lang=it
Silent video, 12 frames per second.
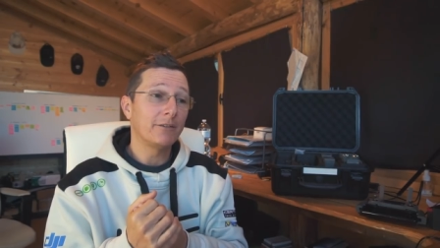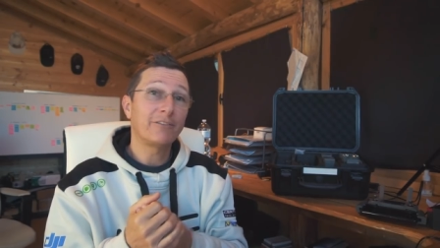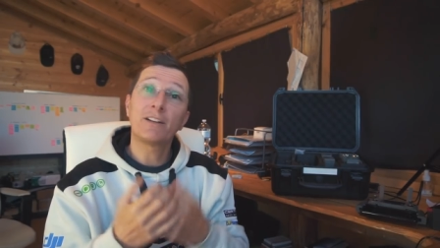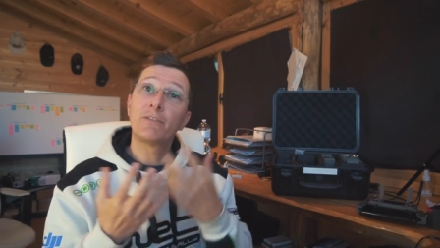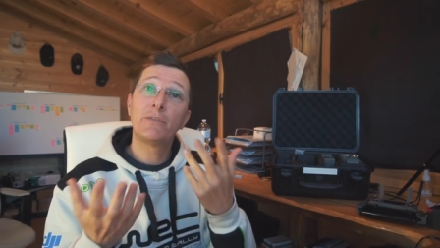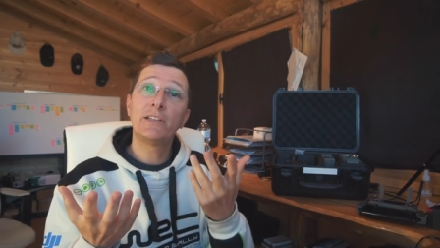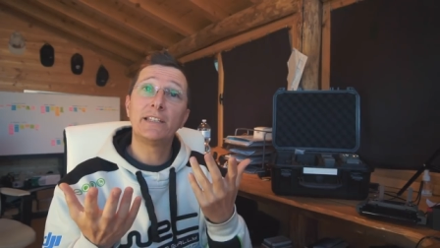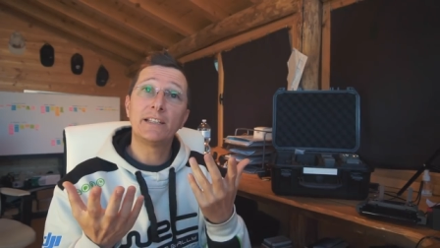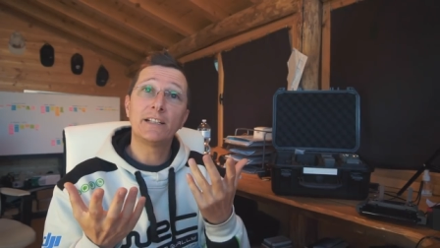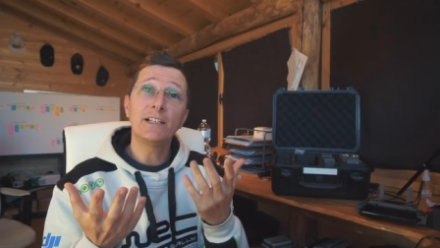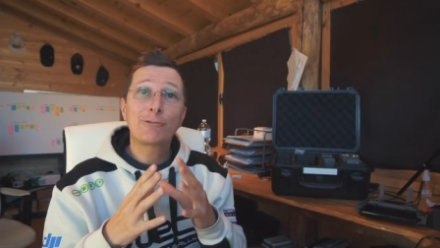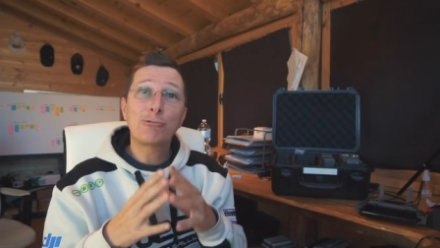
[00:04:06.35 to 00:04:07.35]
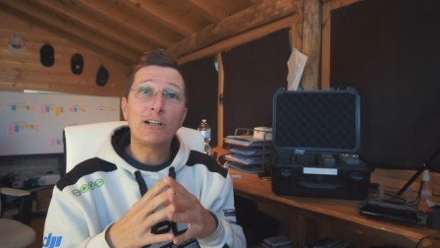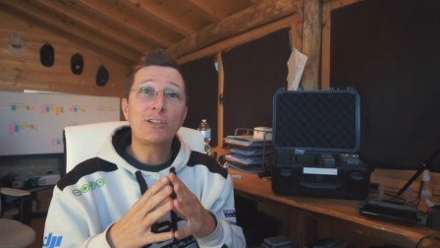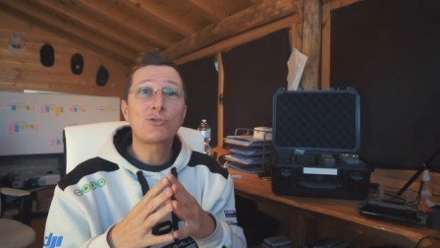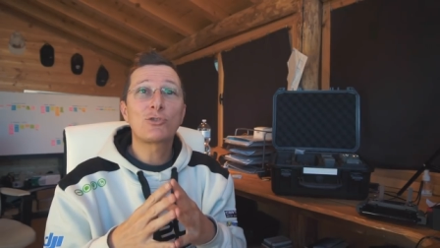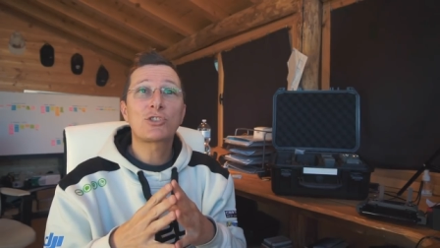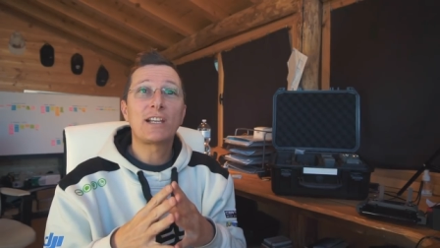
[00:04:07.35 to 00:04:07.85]
farvi vedere quali
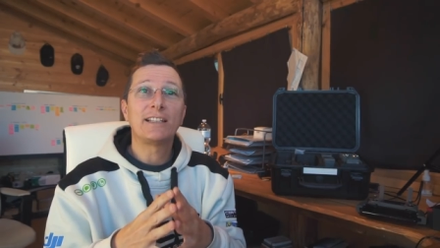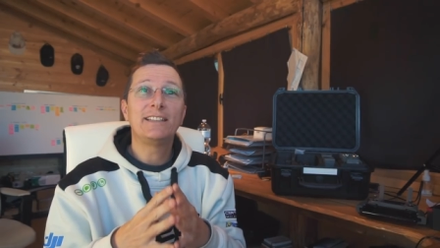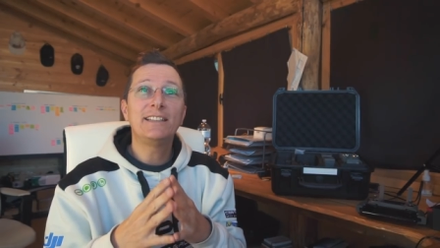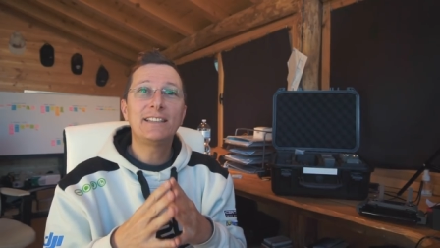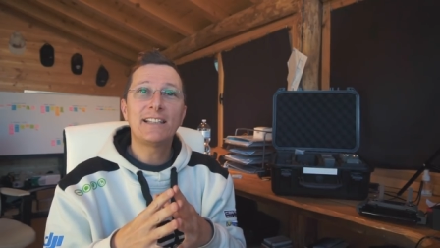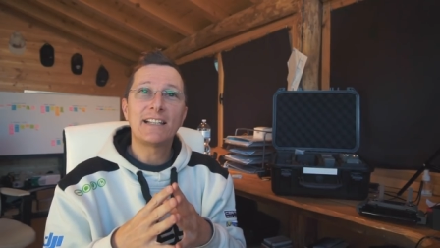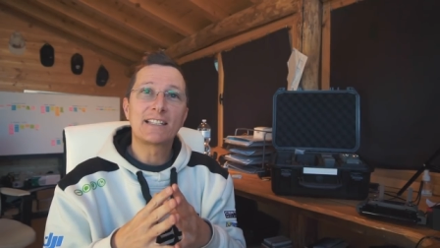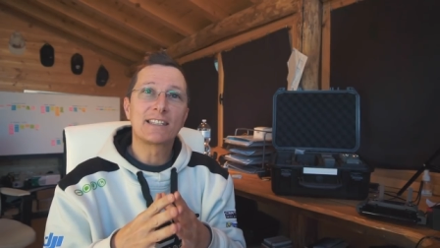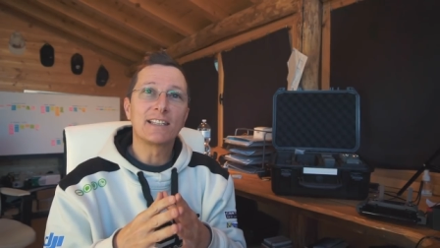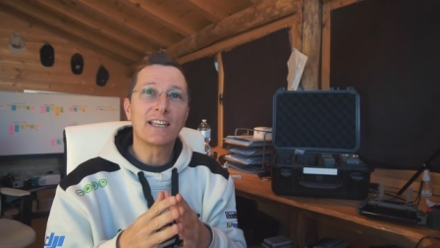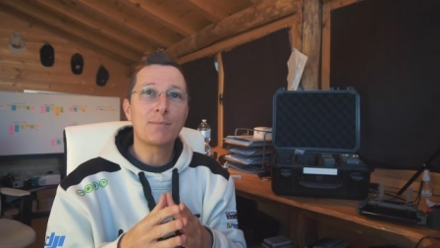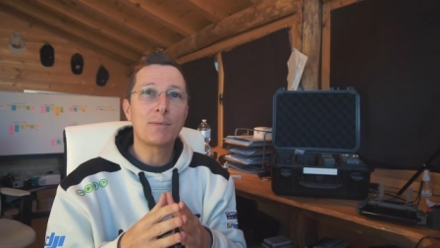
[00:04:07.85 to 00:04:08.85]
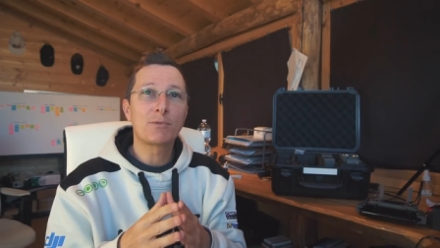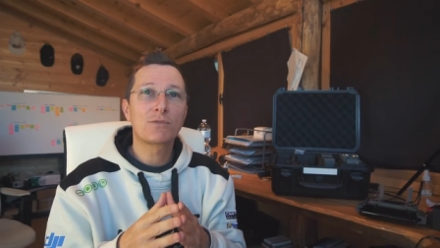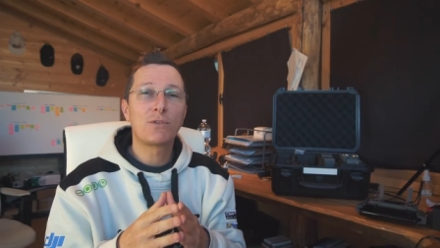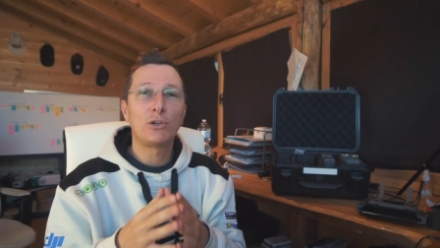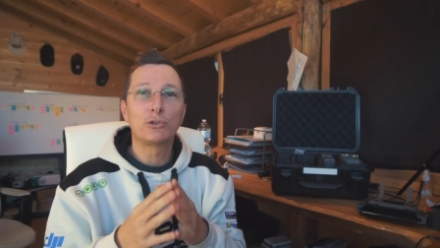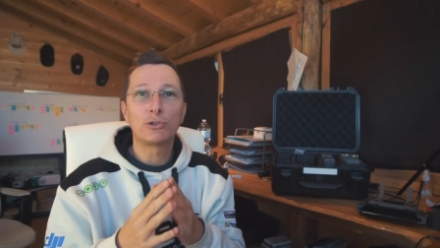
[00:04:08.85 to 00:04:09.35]
sono stati i test che abbiamo
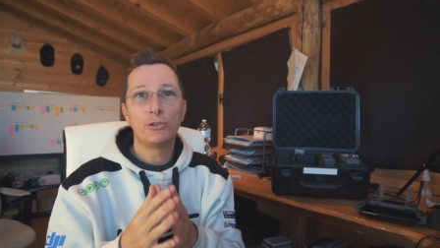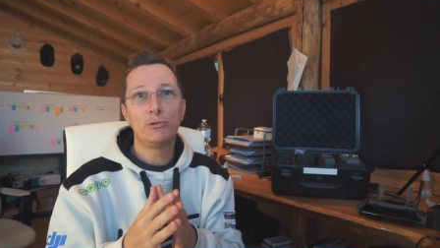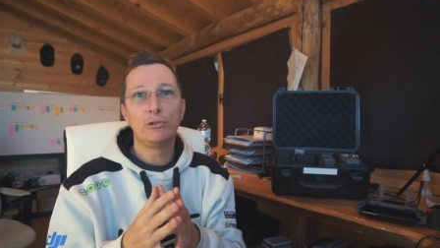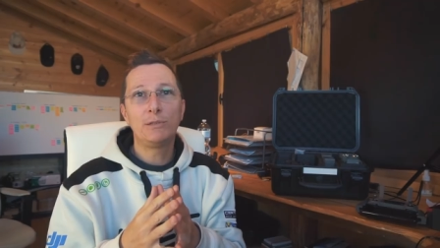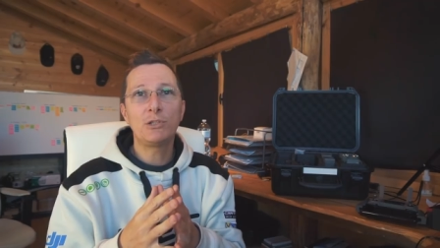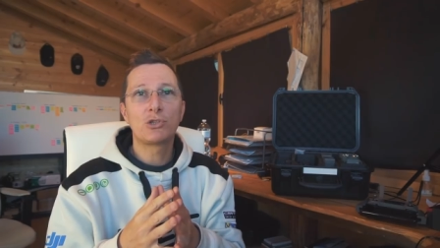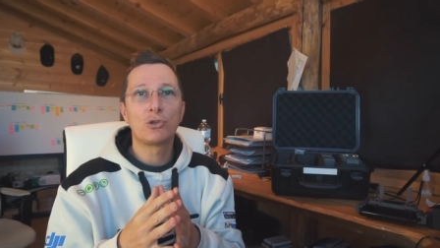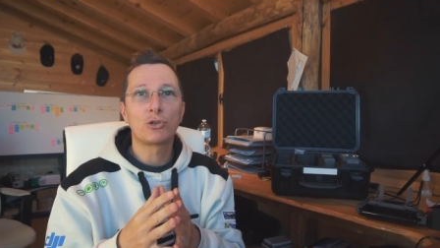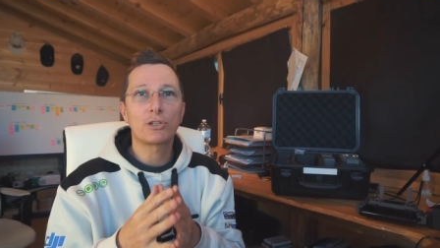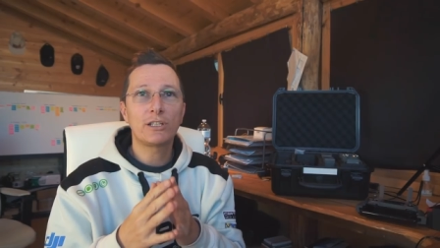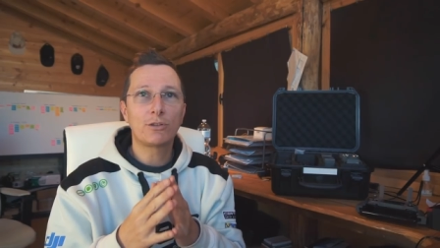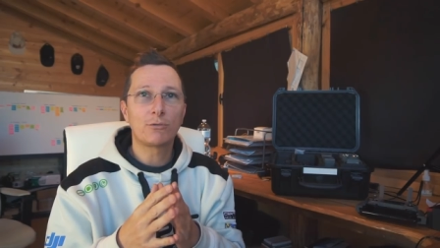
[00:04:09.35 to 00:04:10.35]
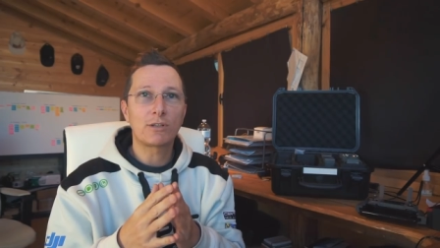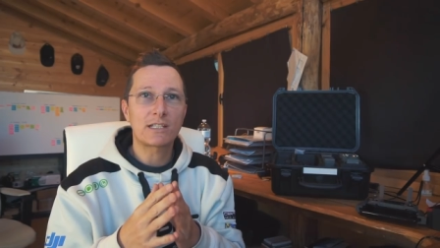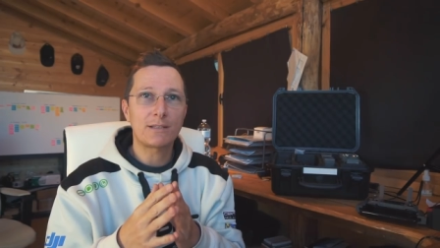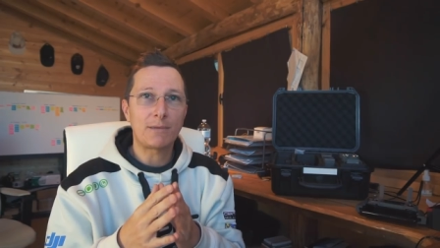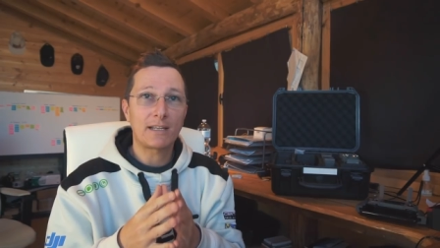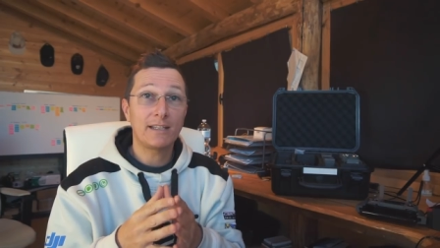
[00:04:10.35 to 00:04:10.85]
svolto negli ultimi giorni con
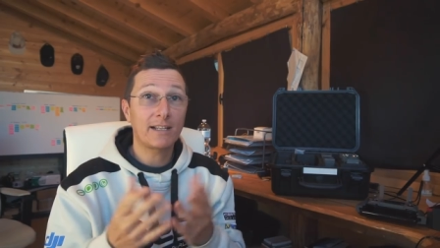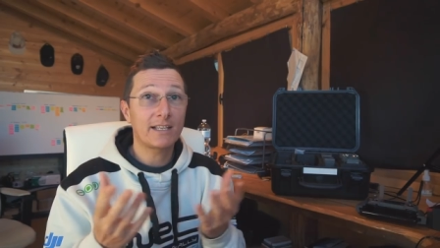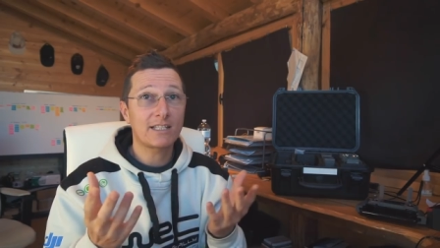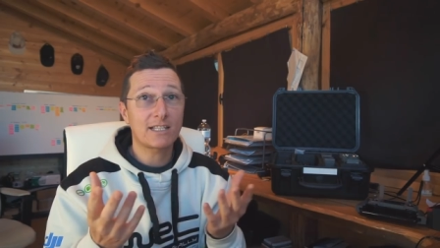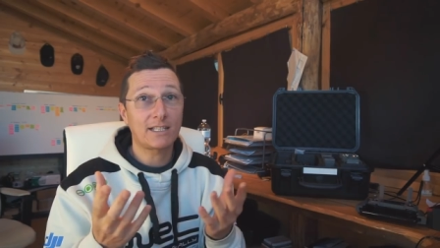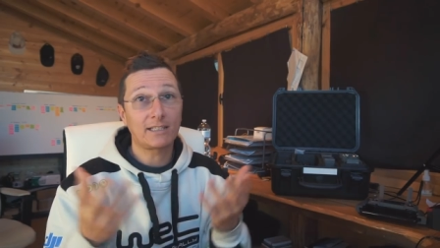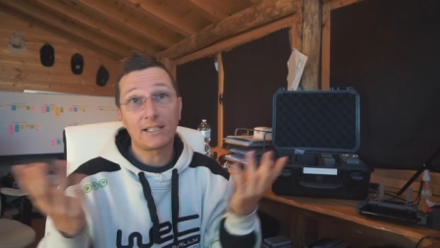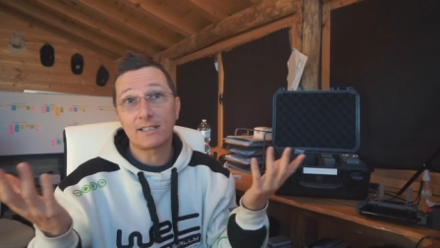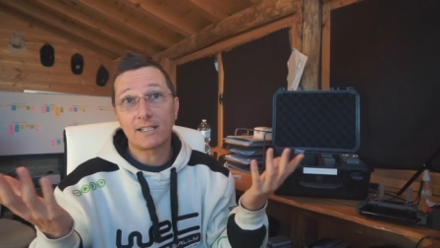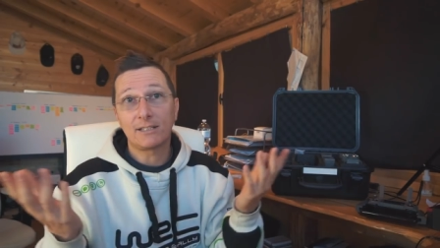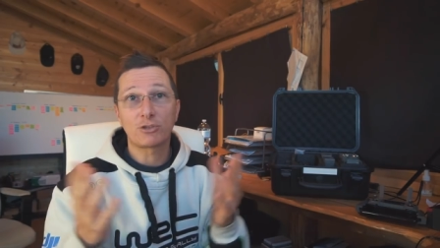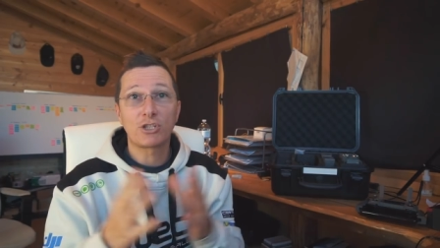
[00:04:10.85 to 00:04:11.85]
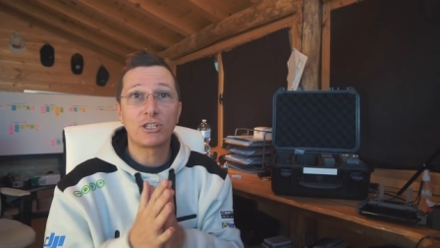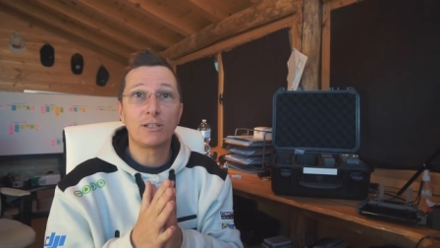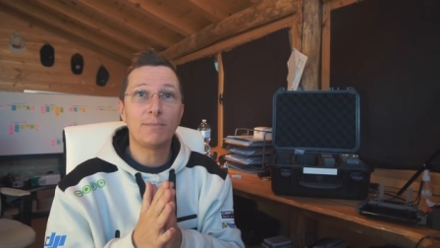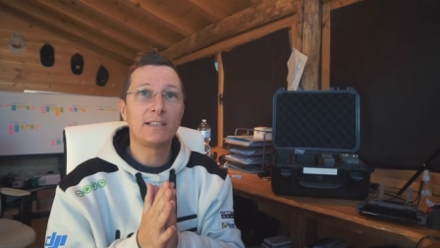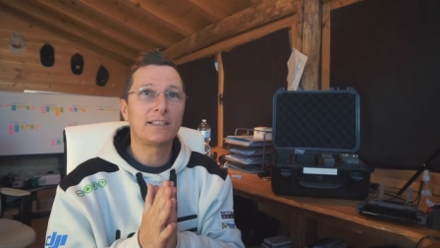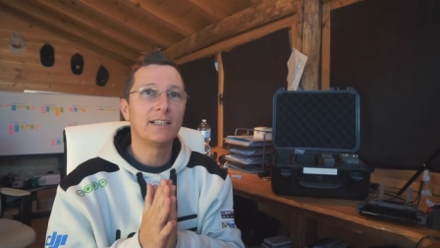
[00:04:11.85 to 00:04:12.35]
questa macchina che ci è stata tra l'altro
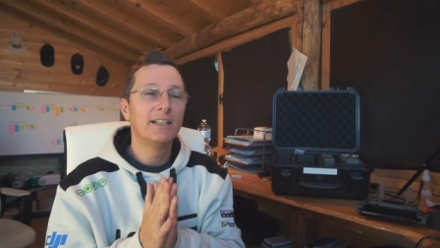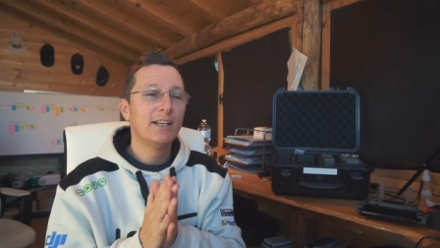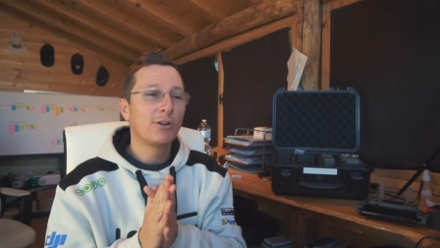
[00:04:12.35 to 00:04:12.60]
gentilmente